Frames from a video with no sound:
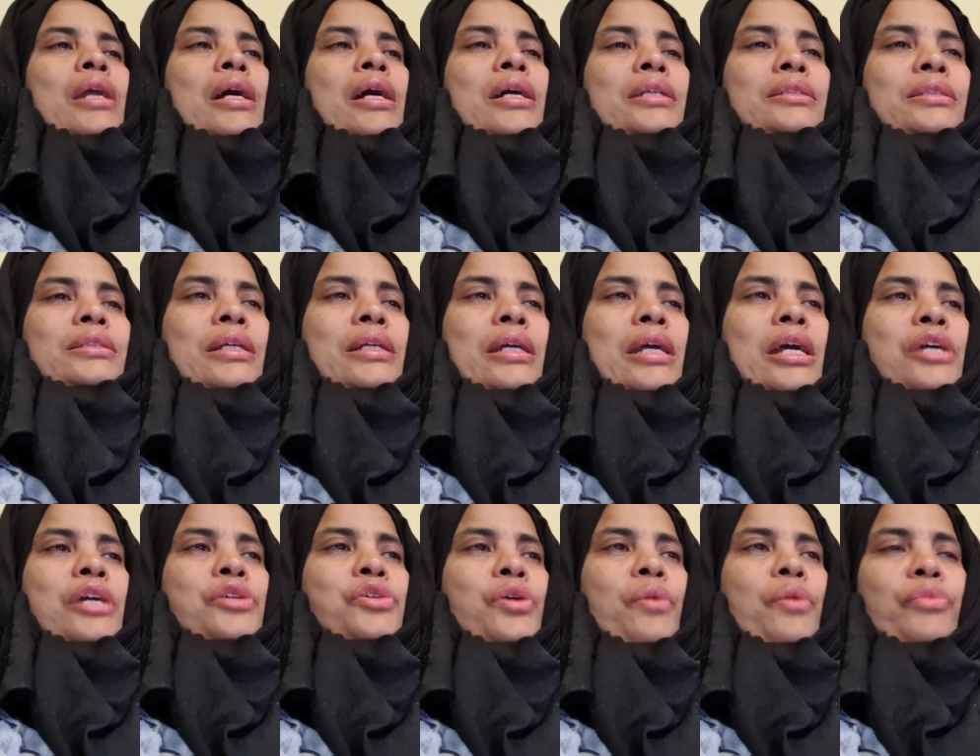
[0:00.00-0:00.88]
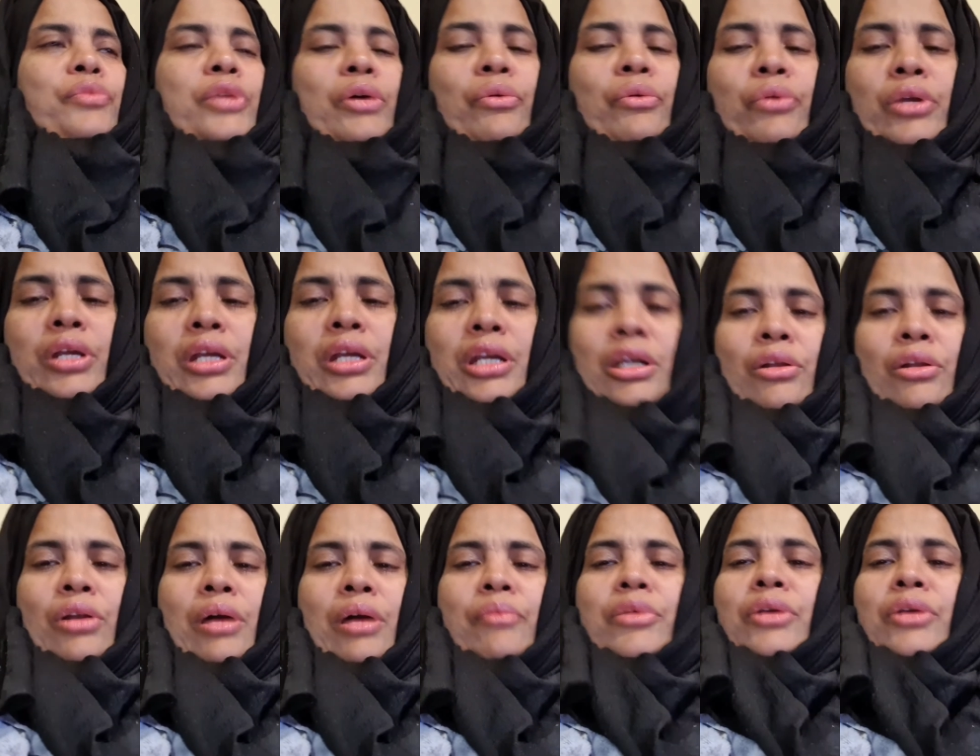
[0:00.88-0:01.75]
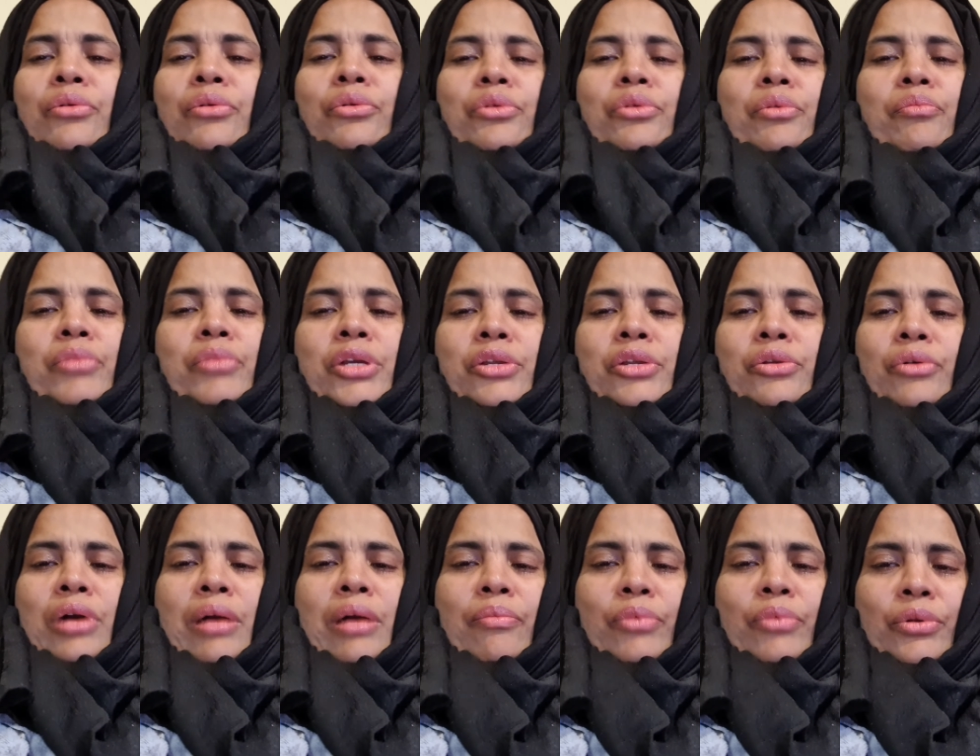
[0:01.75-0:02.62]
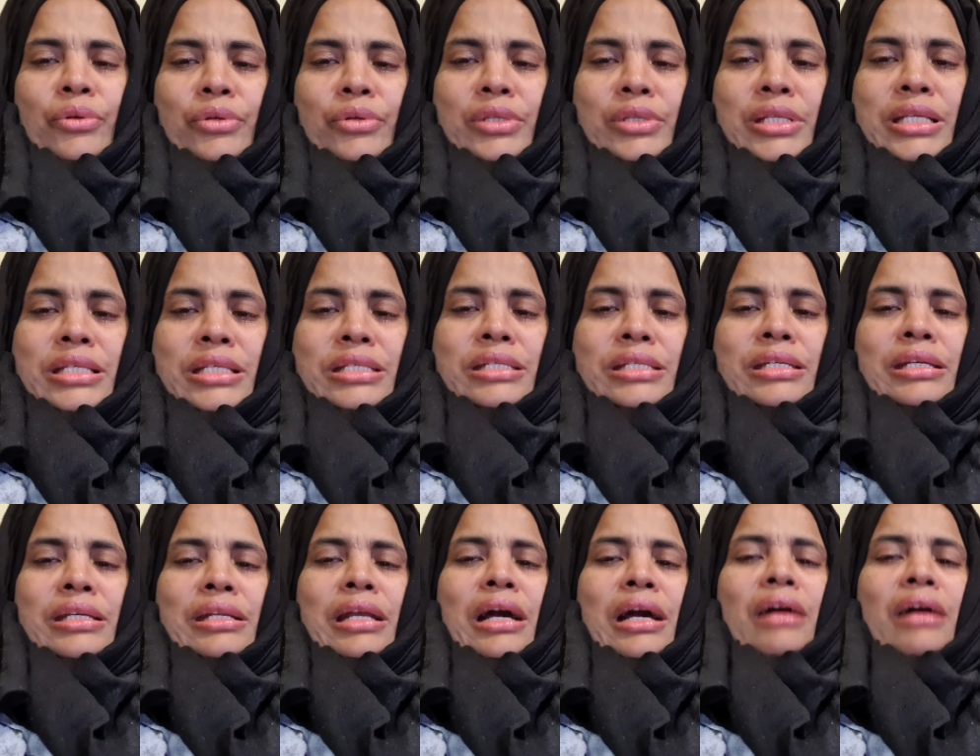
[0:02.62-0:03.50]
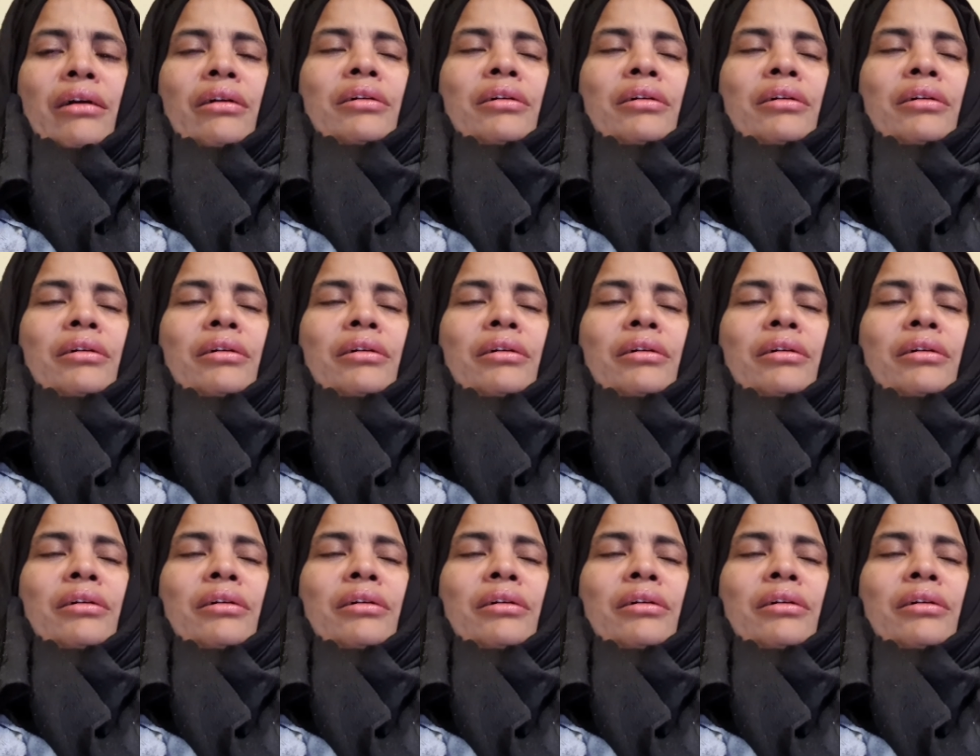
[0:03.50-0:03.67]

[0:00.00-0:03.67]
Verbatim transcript: আজকে এক সপ্তাহ হয়ে গেল আমি কোনো ভিডিও আপলোড দিচ্ছি না